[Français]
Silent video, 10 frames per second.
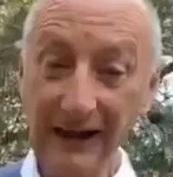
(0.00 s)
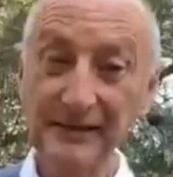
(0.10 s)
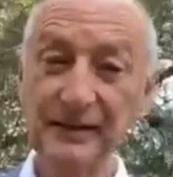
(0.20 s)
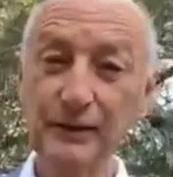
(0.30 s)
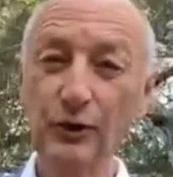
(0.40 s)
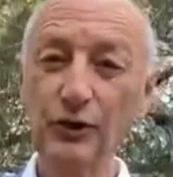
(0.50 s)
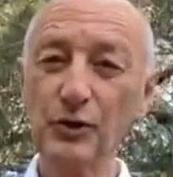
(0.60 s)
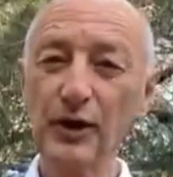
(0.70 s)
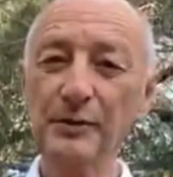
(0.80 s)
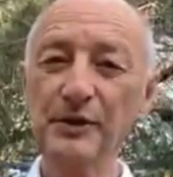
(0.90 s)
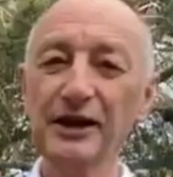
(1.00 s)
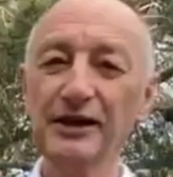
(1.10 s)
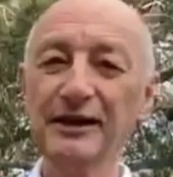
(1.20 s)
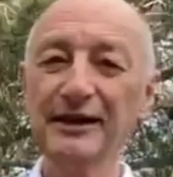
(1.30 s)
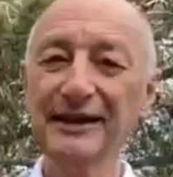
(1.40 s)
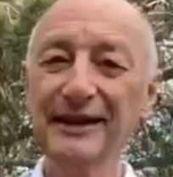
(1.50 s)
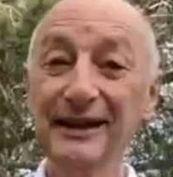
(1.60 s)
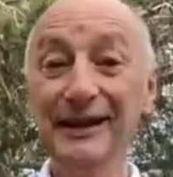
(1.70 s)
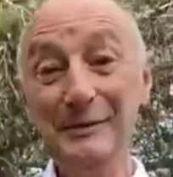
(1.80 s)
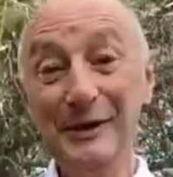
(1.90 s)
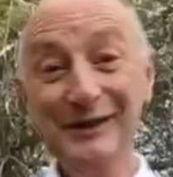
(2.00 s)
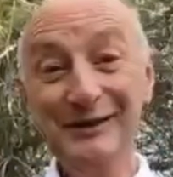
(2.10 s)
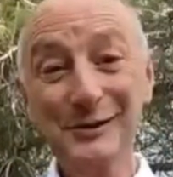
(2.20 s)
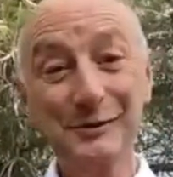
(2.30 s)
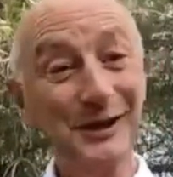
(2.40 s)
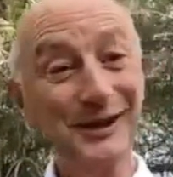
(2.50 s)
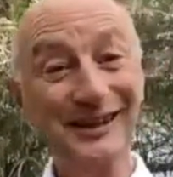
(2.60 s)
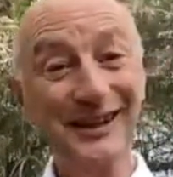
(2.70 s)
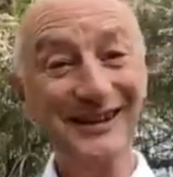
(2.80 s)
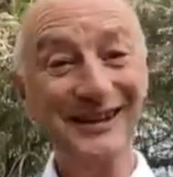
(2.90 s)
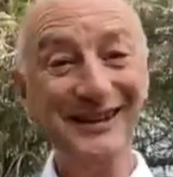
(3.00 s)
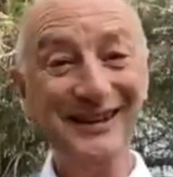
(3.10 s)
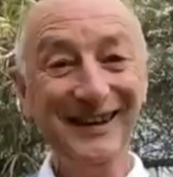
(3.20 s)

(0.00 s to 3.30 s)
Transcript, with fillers: tes racines ont rejoint les miennes, et les miennes sont près des tiennes.